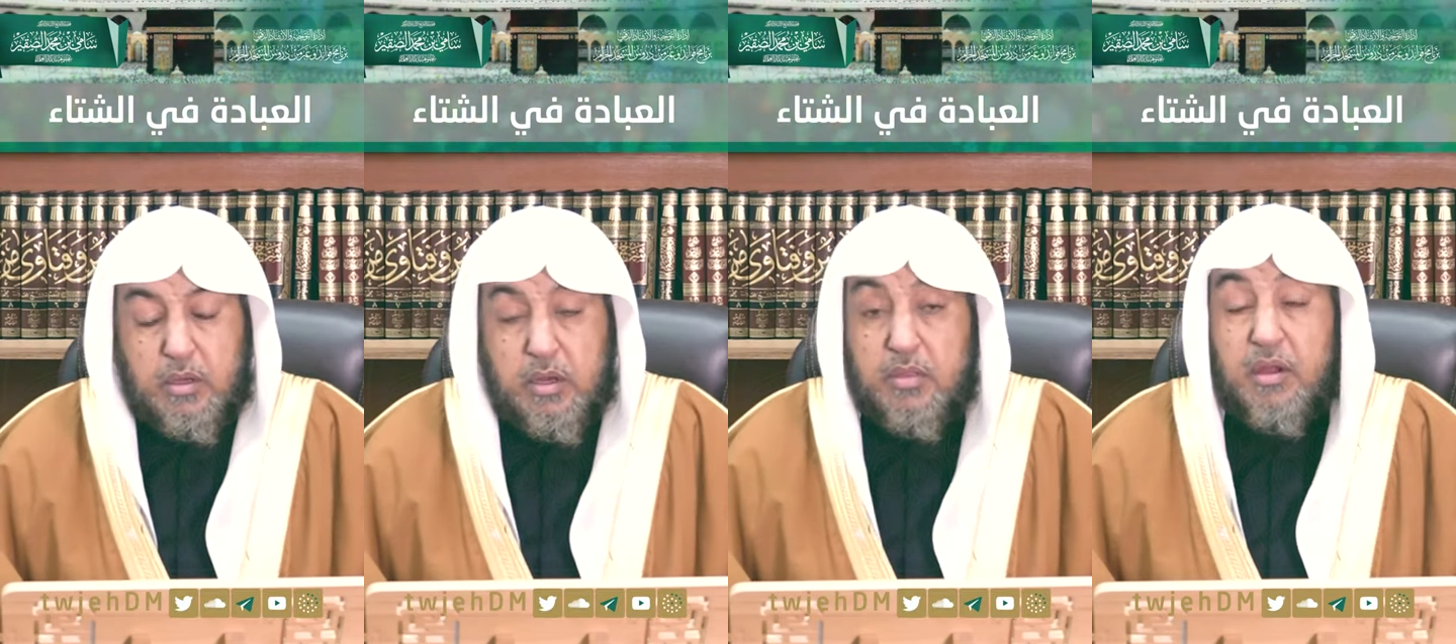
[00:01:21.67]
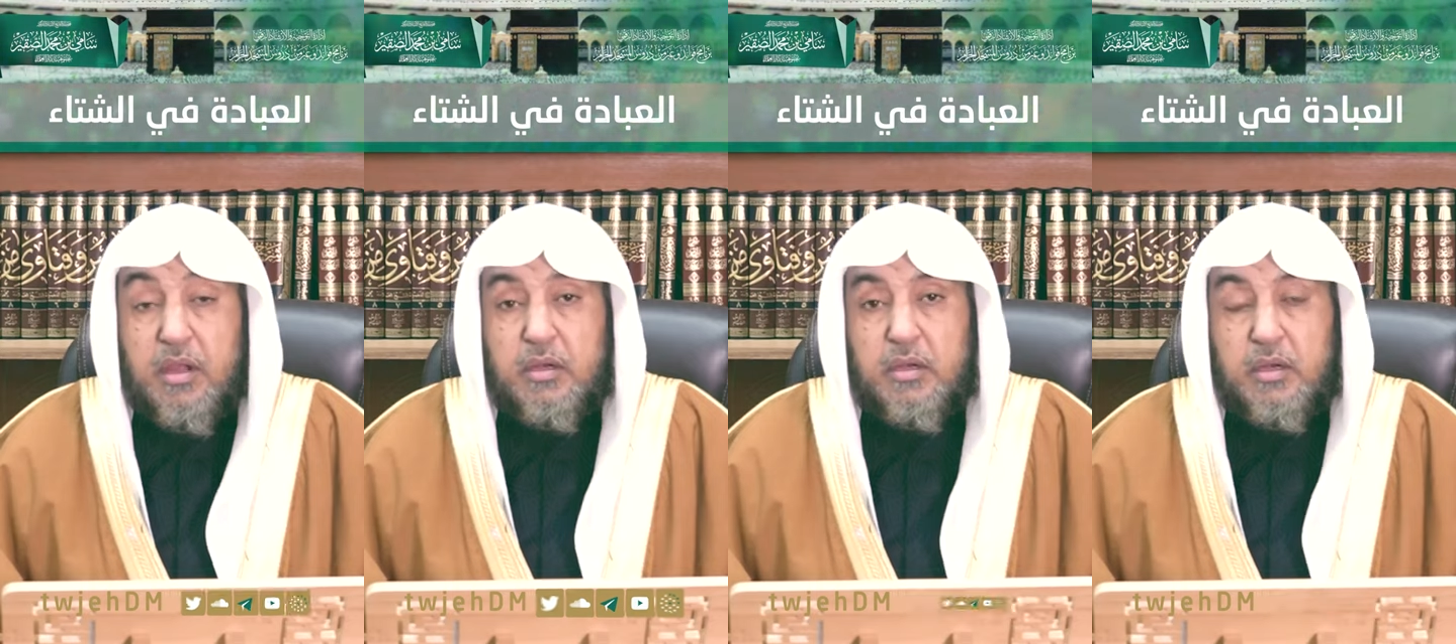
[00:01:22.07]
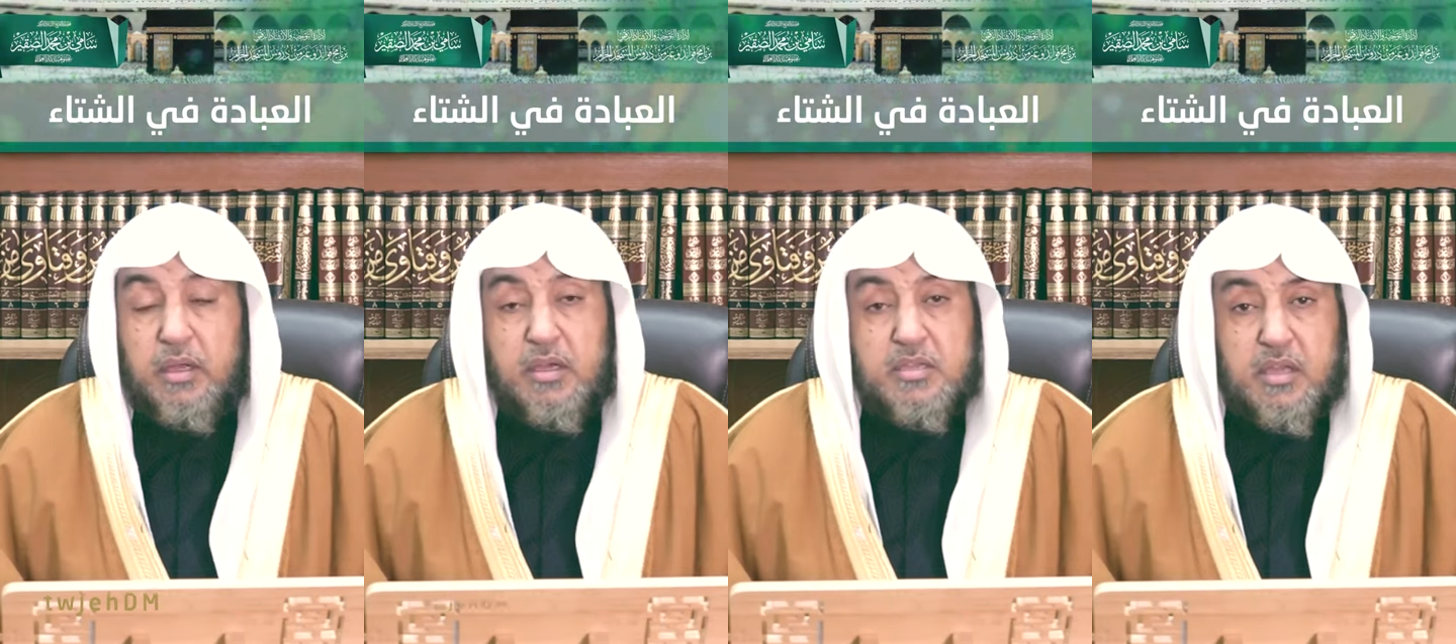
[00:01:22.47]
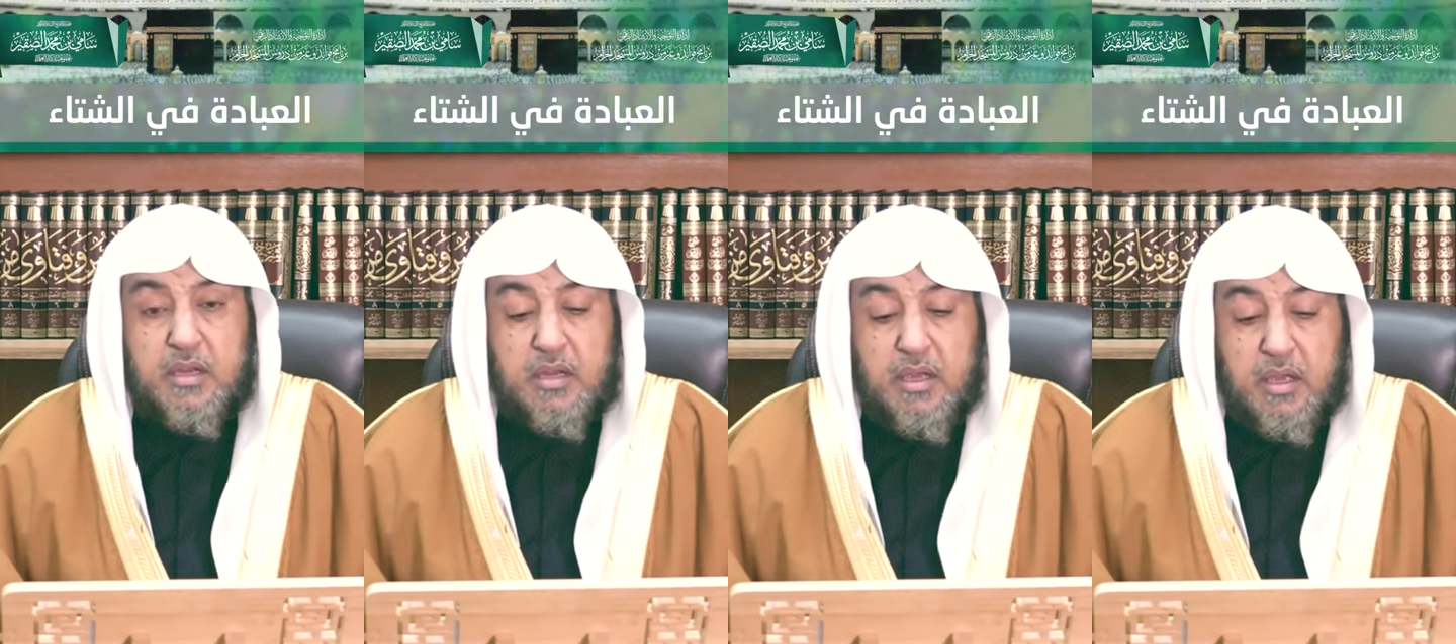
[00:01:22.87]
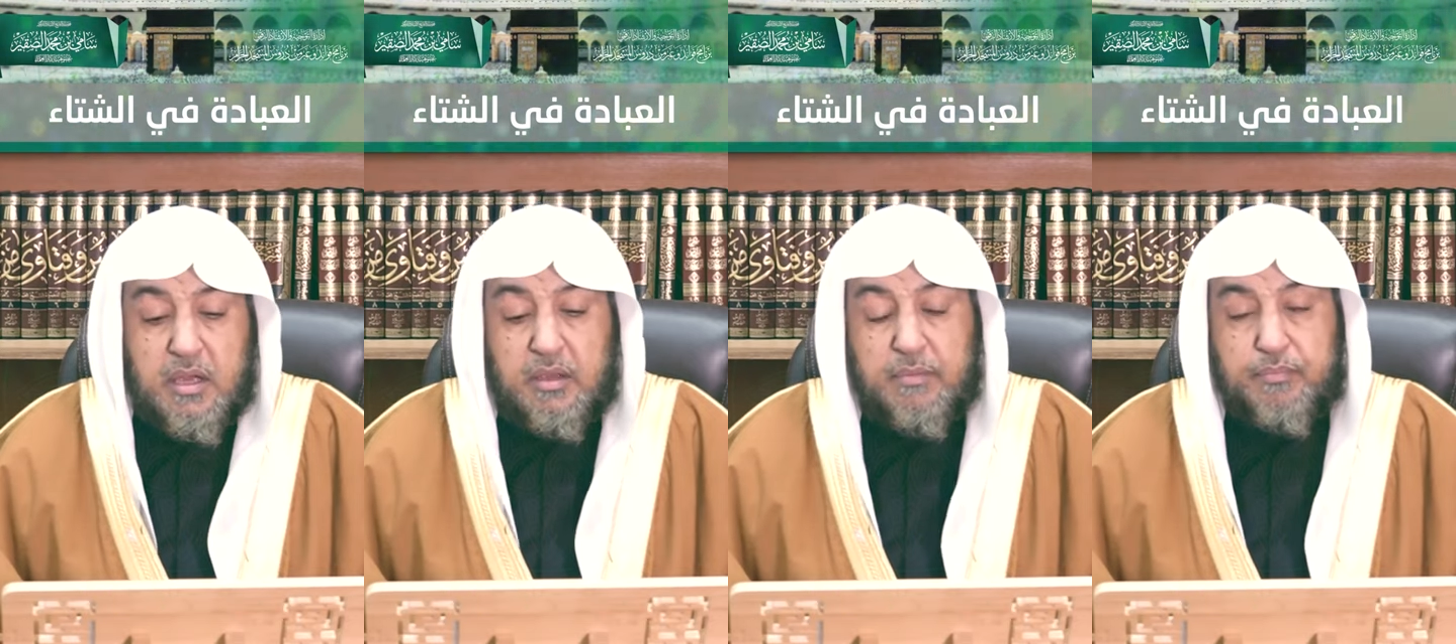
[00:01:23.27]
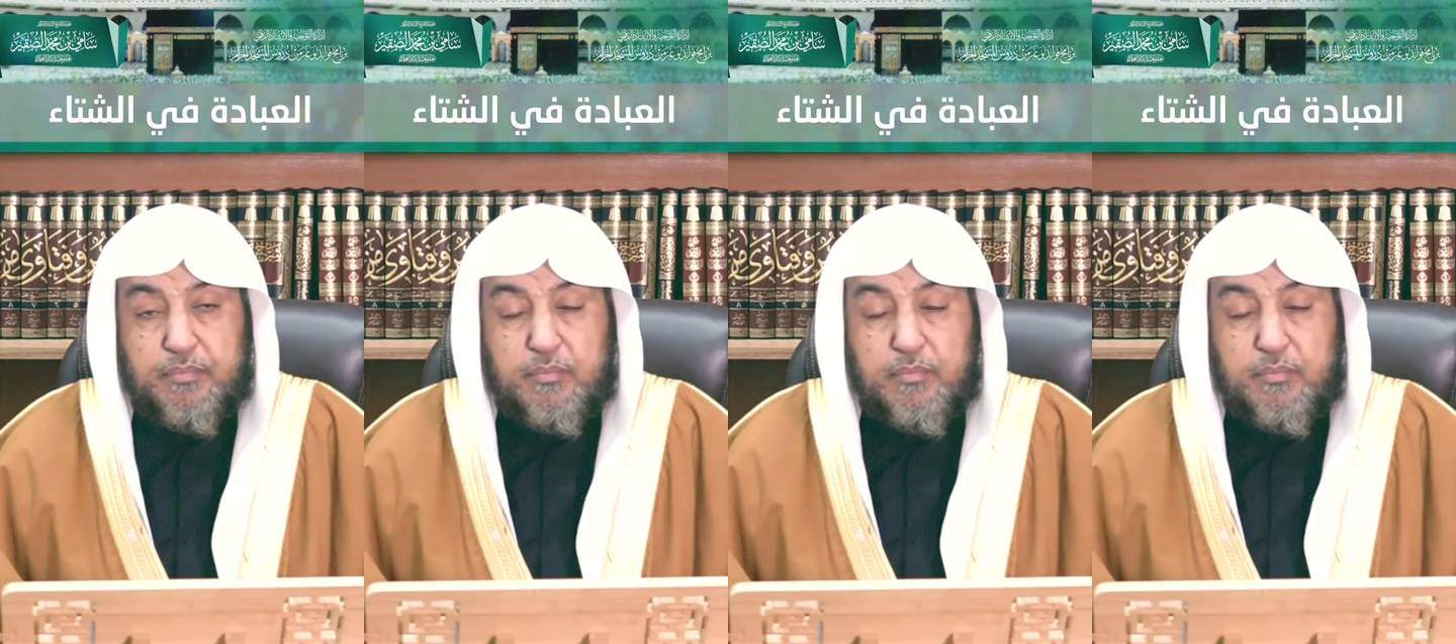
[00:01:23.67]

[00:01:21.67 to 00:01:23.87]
نظرا لقصر نهاره